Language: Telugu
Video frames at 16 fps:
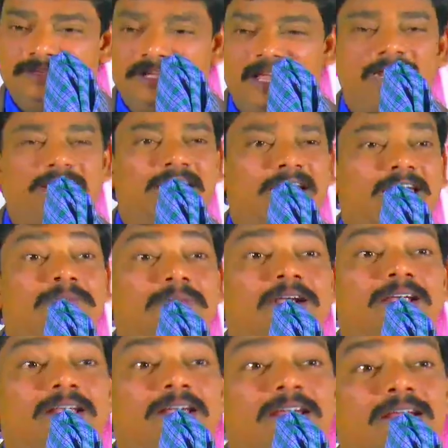ఆయన టైం
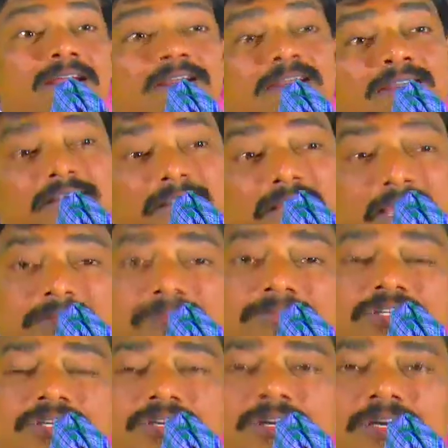అంటే టైం
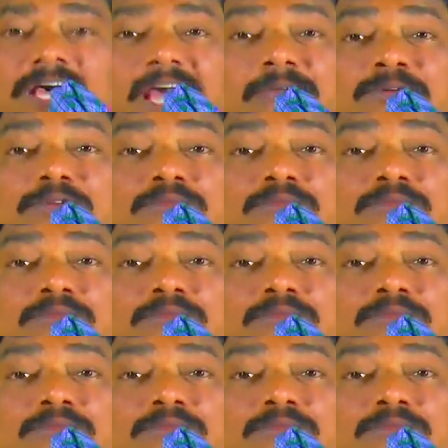టైంకి